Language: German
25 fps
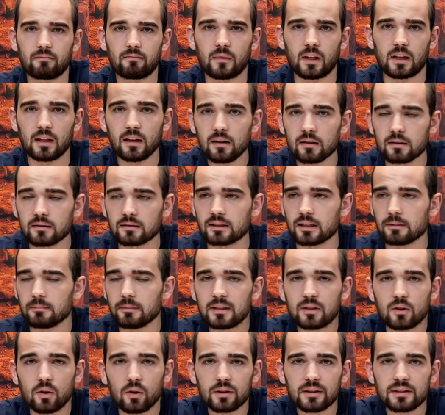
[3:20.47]
Ja,
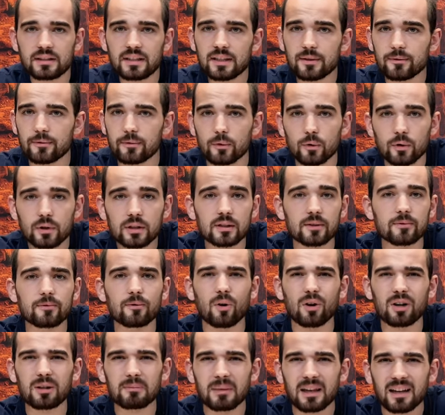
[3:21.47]
damit Leute sich fürchten
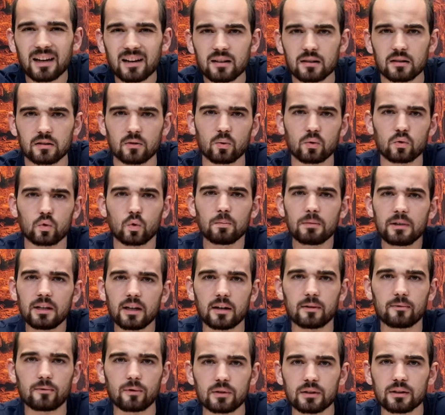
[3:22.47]
vor dem Herrn und
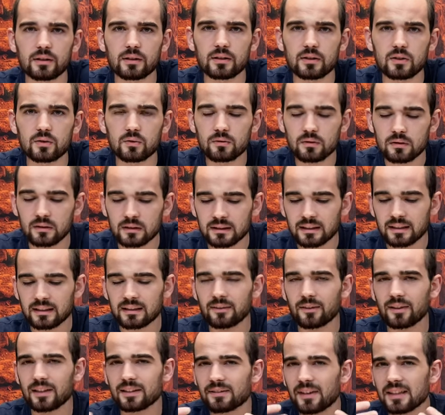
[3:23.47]
umkehren von ihren Sünden. Denn
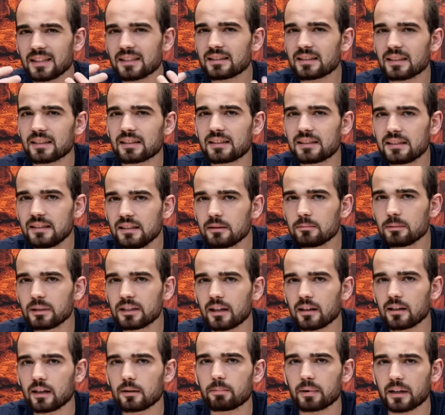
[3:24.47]
was ist das Ziel mit
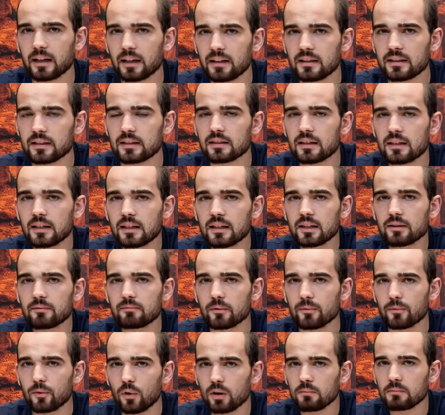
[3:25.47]
einer Predigt?
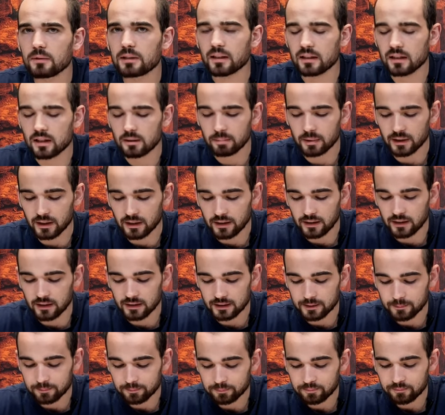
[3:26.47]
Wir wollen mit einer
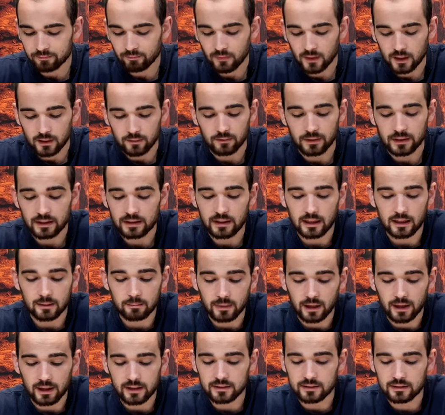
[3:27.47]
Predigt, wie es hier eben
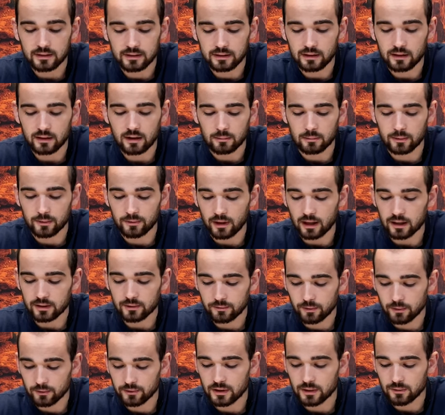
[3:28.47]
heißt in Jesaja Kapitel
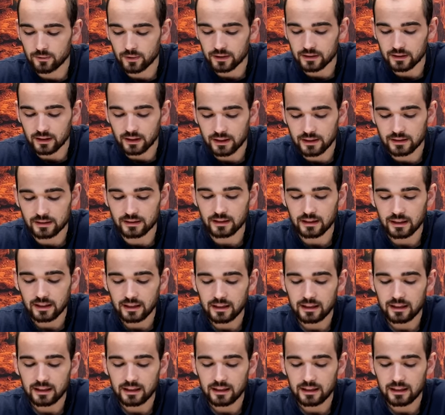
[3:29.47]
58, Vers 1,